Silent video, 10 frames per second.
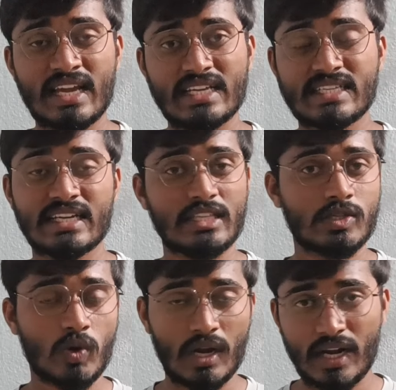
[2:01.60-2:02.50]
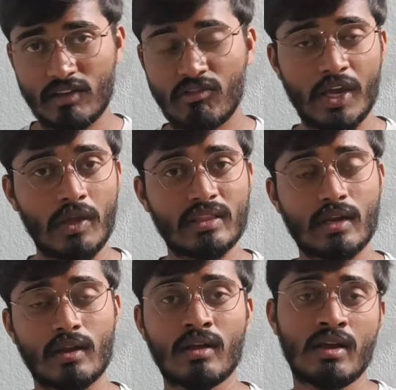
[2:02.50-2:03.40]
అయితే ఖచ్చితంగా తీసుకోవాలండి ఈ
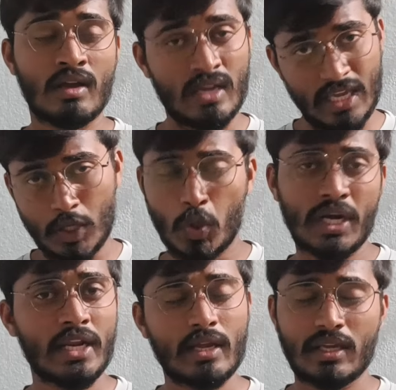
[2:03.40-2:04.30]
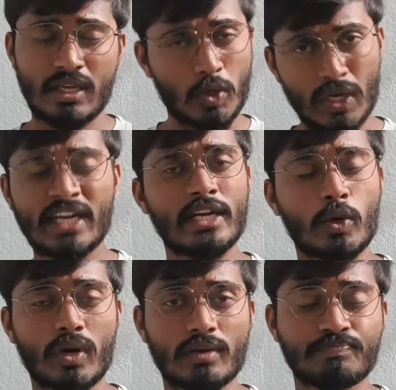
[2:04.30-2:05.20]
యంత్ర ఈ రెండు ఈ
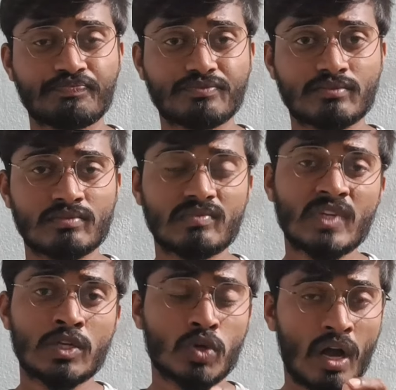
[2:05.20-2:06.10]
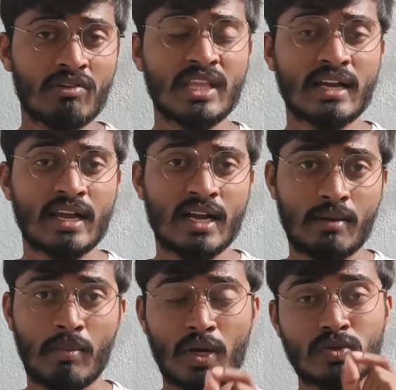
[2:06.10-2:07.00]
రెండింటిని కూడా సో ఆ విధంగా
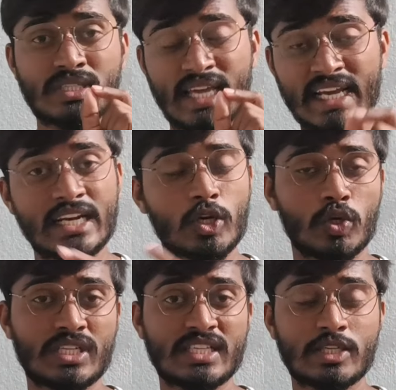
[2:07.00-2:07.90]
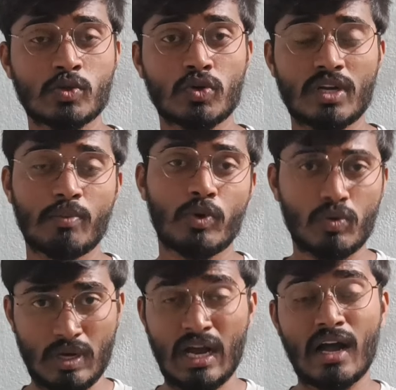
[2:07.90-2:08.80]
మనం సరైన డోసేజ్ తీసుకుంటున్నప్పుడు
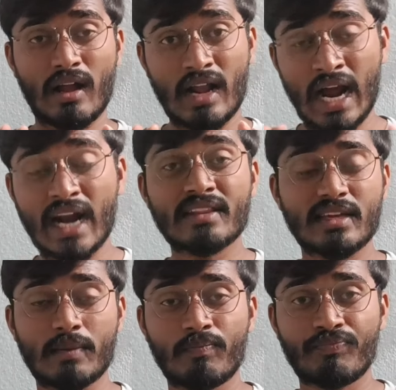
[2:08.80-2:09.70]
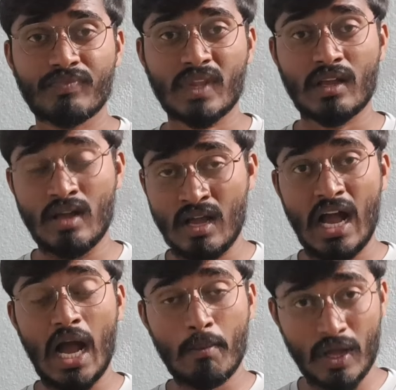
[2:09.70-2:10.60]
ఆ గాఢత
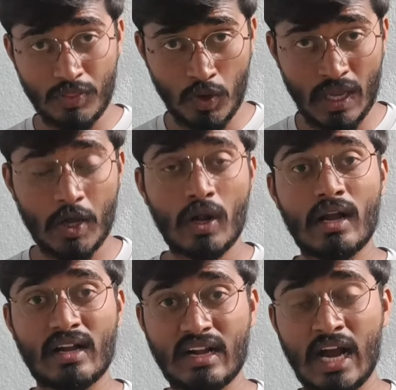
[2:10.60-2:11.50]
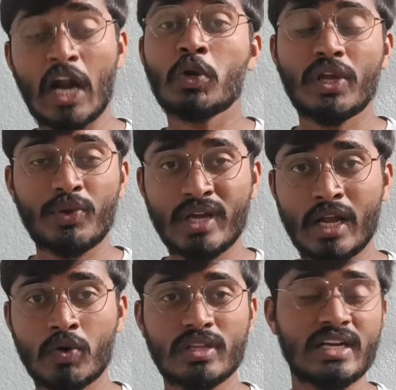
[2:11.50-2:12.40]
ఆ మందుల యొక్క ఘాటు ఏ
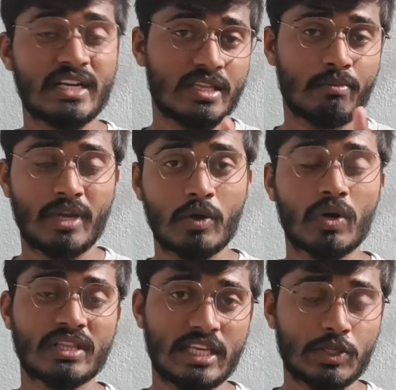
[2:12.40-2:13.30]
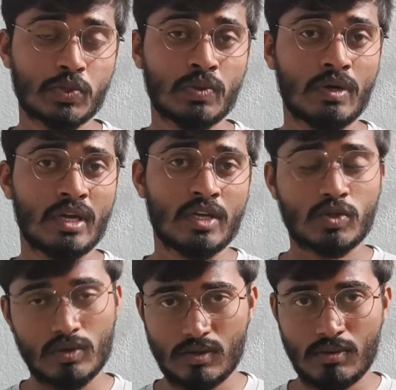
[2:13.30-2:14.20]
విధంగా ఉంటుంది అనేది మీకు కూడా తెలుసు
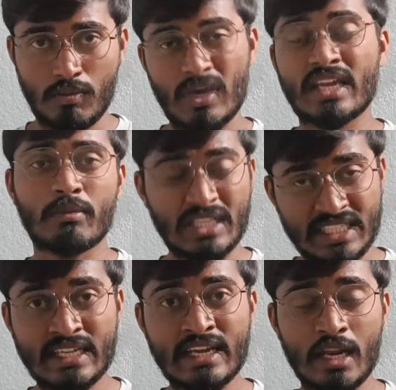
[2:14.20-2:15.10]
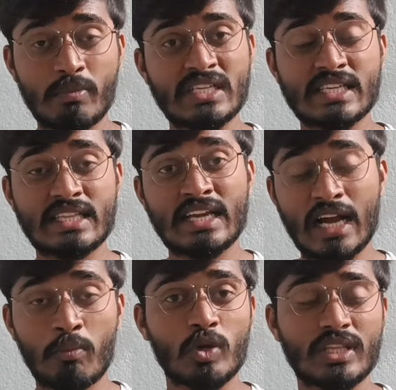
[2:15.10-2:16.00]
సో మనకి మంచిగానే అనిపిస్తుంది
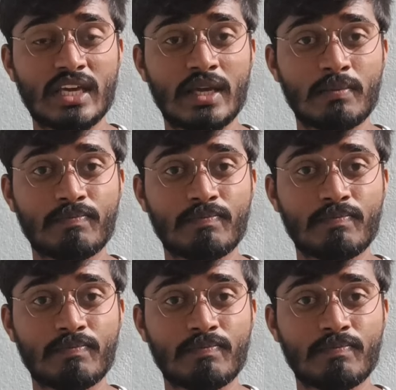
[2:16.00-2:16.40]
కాకపోతే